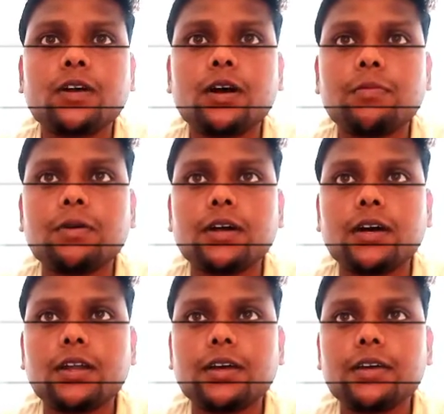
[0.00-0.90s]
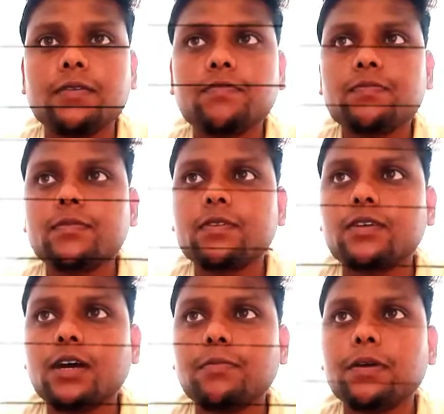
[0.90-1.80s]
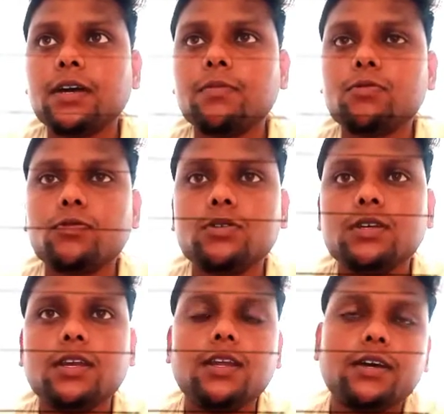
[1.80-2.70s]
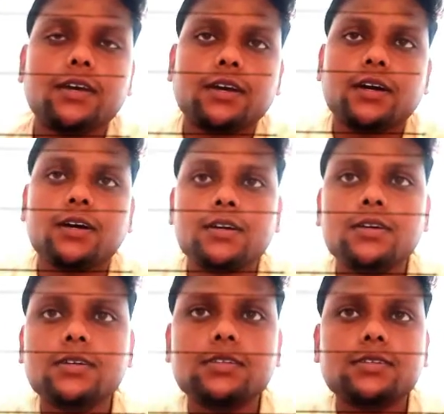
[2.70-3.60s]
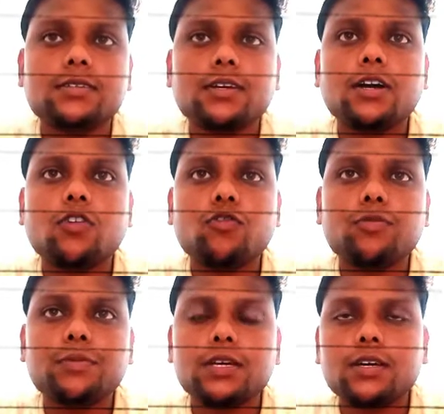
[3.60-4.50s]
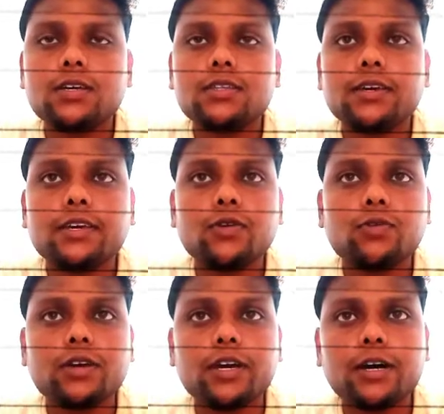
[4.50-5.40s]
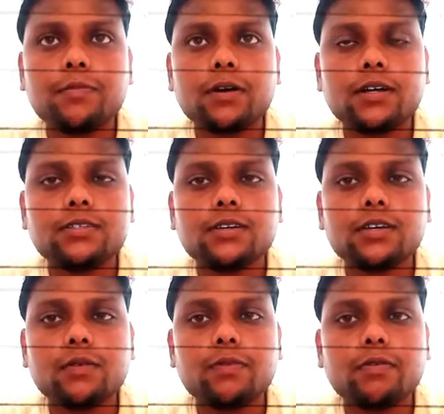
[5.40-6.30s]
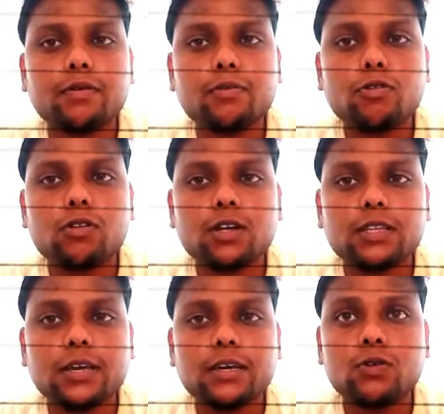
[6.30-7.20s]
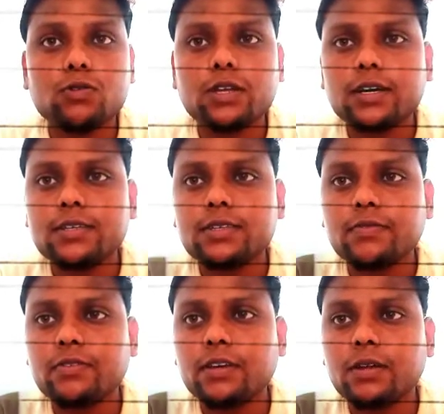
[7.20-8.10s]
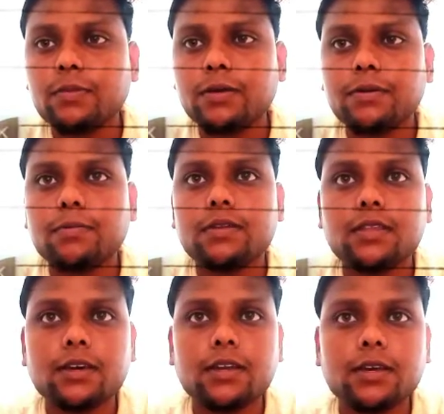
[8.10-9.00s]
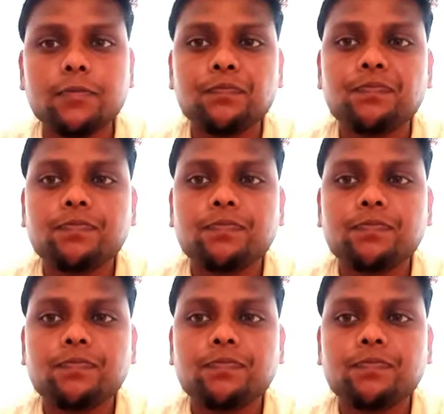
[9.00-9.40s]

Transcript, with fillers: काम करा रहे हैं यहाँ पे आपको ये लगेगा जैसे कि गांवों में कहीं देखे होंगे आप हर जगह ये पेपर ब्लॉक लगता है ये होता कैसे फिगर में आप एक बार देख लें